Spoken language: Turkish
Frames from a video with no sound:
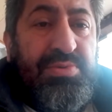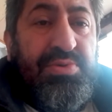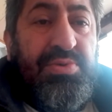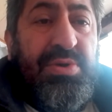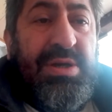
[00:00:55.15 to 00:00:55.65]

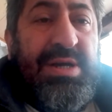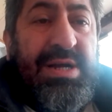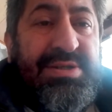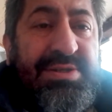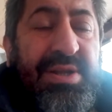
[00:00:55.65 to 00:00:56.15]
Çünkü
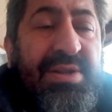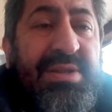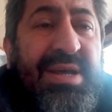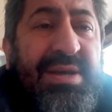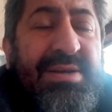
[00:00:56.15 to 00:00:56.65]

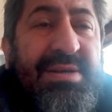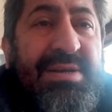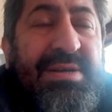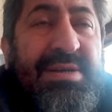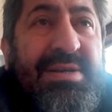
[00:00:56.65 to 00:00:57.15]
karşılarında
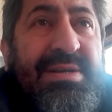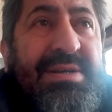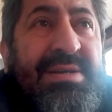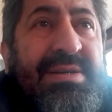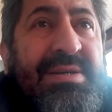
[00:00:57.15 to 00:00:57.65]

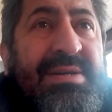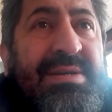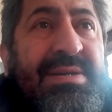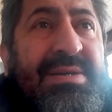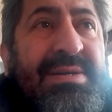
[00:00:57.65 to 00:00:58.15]
ee,
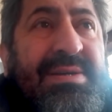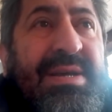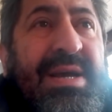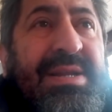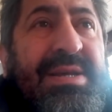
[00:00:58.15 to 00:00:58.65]

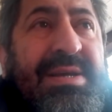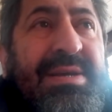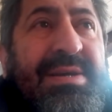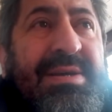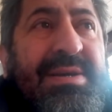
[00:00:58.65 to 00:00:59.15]
yani
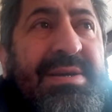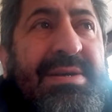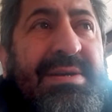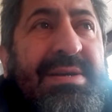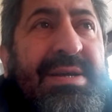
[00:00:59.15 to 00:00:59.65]

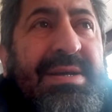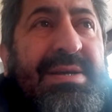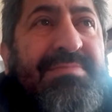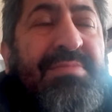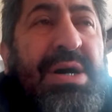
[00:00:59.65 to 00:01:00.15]

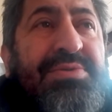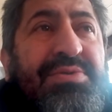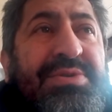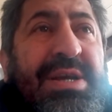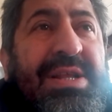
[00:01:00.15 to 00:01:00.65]

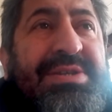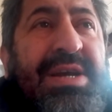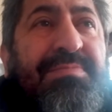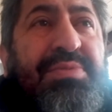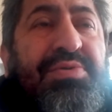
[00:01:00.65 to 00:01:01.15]
mazur
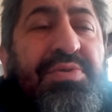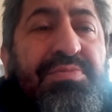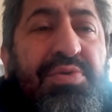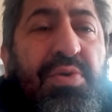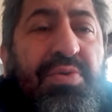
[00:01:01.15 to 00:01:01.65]
sayılacak bir
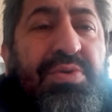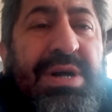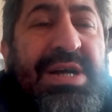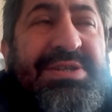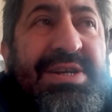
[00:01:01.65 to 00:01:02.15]
durum yok.
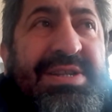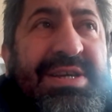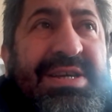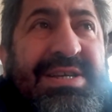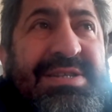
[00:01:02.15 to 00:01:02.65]

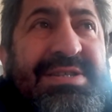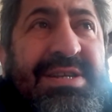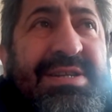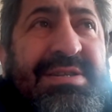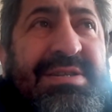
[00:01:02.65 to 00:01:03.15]
Karşılarındaki
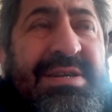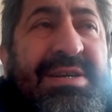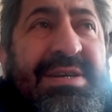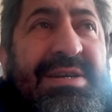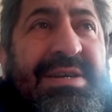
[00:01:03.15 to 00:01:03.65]
insanın
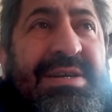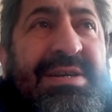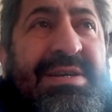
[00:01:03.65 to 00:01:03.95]
e,